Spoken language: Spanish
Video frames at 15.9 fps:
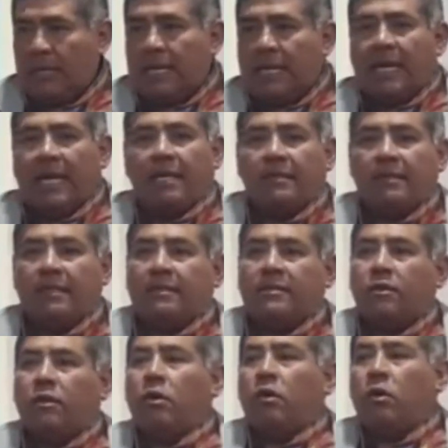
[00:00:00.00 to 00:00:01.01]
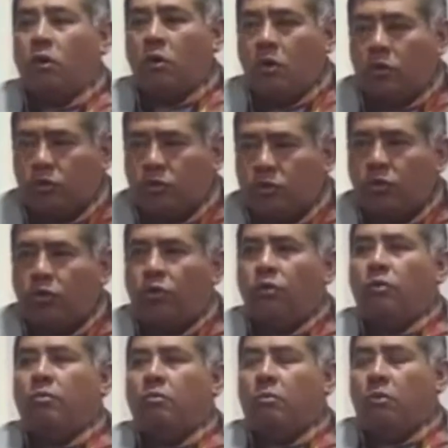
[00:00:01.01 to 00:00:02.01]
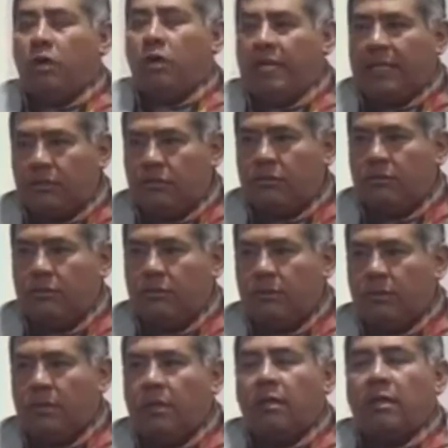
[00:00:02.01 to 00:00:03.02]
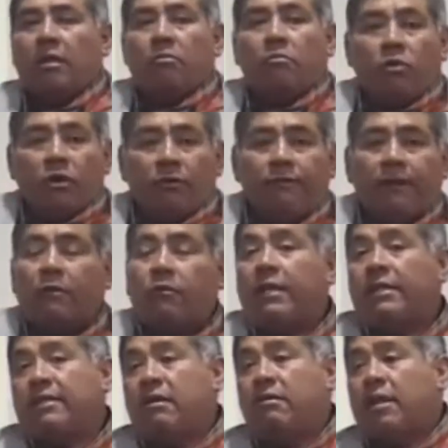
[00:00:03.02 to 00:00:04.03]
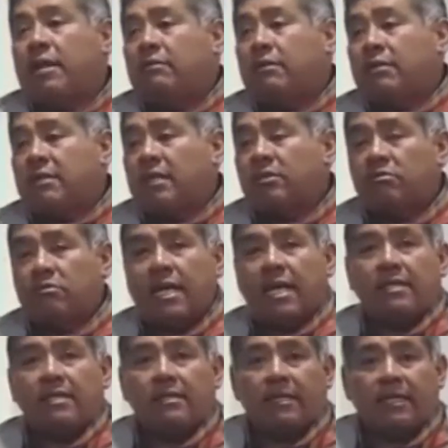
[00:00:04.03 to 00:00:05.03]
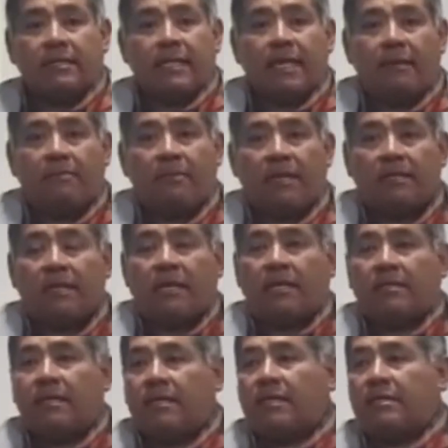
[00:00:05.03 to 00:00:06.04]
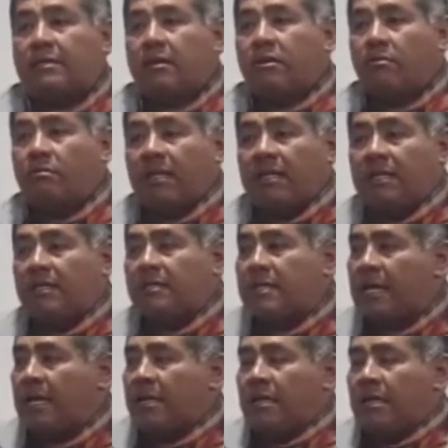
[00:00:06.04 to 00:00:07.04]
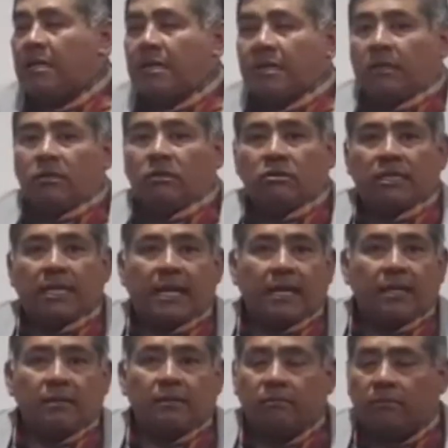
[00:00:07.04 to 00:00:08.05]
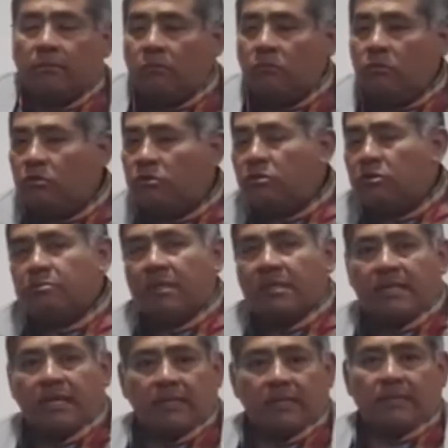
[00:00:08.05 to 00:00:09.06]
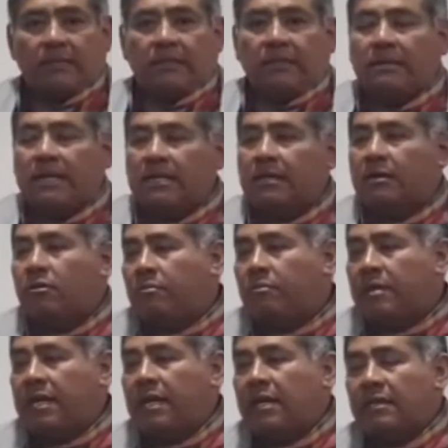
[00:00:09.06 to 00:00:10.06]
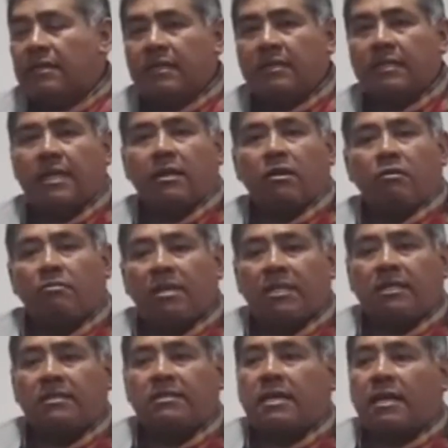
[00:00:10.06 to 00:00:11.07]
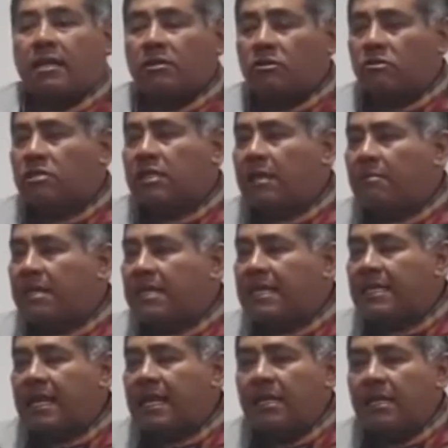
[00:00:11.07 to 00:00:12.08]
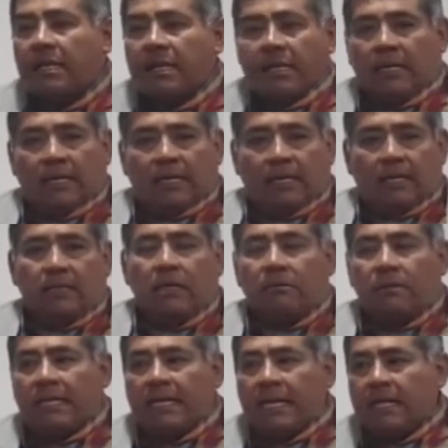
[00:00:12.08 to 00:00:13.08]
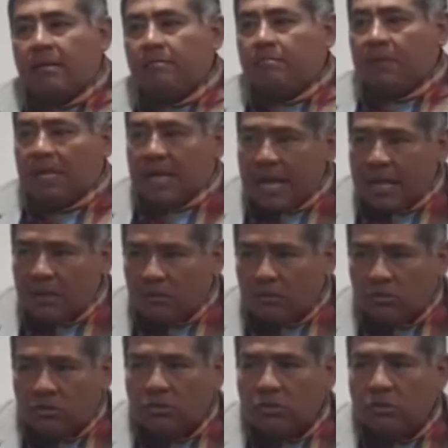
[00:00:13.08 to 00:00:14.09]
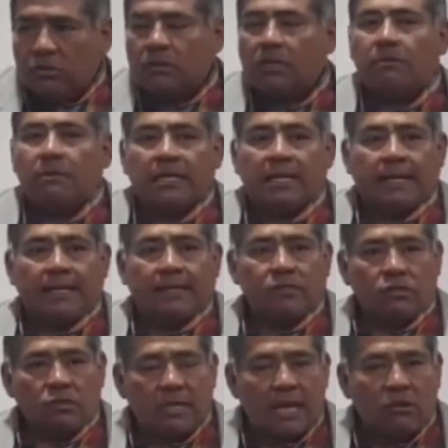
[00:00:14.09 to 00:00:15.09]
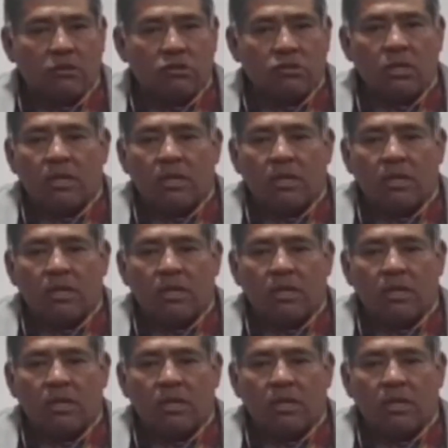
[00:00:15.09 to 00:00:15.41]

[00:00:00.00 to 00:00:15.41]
Ese es otro boleto. Muy frecuente ahora en nuestra ciudad, desgraciadamente, las tiendas de conveniencia nos llegan muchos pacientes que van a comprar a la tienda de conveniencia a las 2 de la mañana y terminan picados, terminan lesionados,